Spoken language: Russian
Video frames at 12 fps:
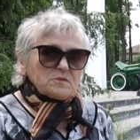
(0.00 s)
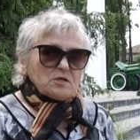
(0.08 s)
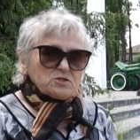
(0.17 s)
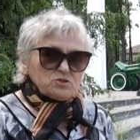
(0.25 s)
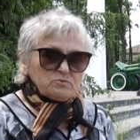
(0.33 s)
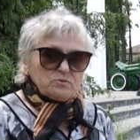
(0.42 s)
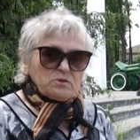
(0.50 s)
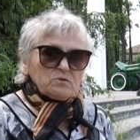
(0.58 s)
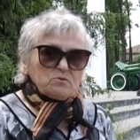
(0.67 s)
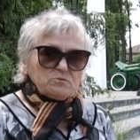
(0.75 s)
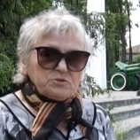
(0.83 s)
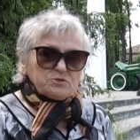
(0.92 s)
живу я
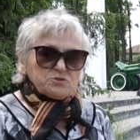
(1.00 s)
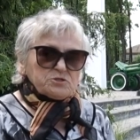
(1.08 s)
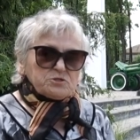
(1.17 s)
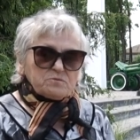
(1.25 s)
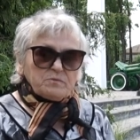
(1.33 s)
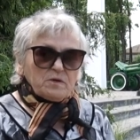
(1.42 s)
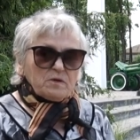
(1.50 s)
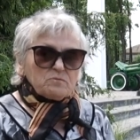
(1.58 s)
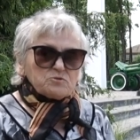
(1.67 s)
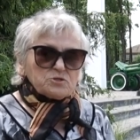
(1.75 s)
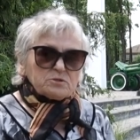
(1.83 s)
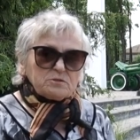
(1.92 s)
у дедушки с
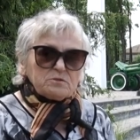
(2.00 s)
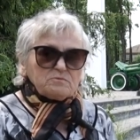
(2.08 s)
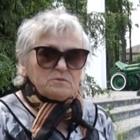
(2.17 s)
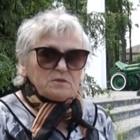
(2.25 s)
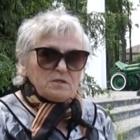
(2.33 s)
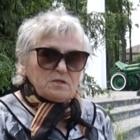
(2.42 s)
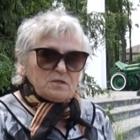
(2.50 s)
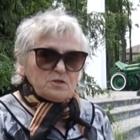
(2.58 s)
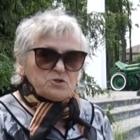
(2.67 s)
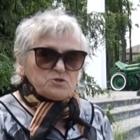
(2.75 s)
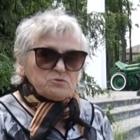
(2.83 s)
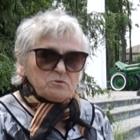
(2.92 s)
бабушкой,
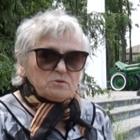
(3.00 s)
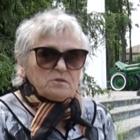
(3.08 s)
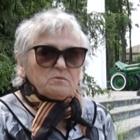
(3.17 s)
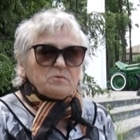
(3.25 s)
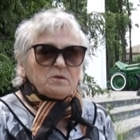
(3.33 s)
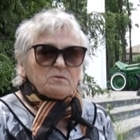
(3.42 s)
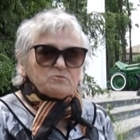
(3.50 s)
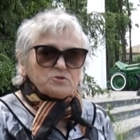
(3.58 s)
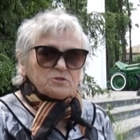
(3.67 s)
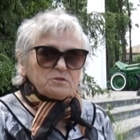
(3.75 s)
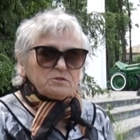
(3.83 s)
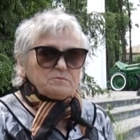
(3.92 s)
еще одна
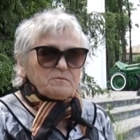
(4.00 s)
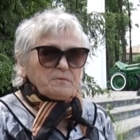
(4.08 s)
бабушка.